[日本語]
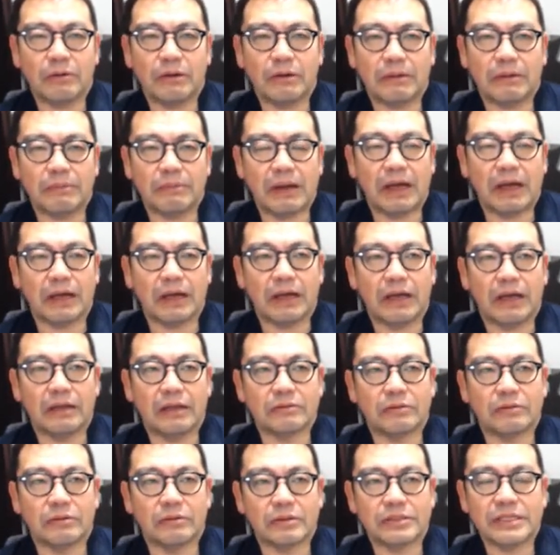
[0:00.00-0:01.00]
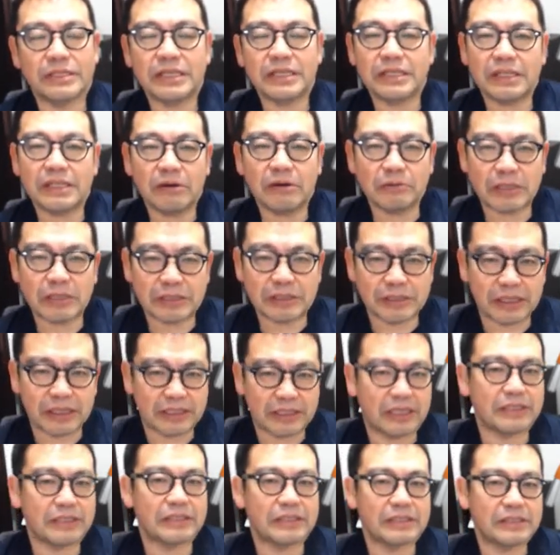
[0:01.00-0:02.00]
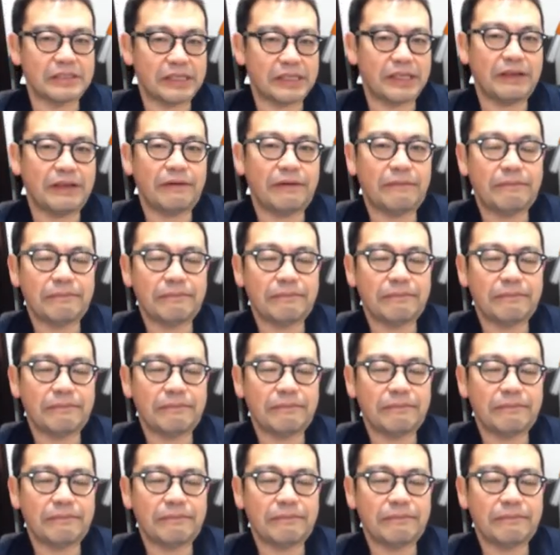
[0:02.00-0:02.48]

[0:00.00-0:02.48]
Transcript: まあ、あの素敵なホテルがないんですね、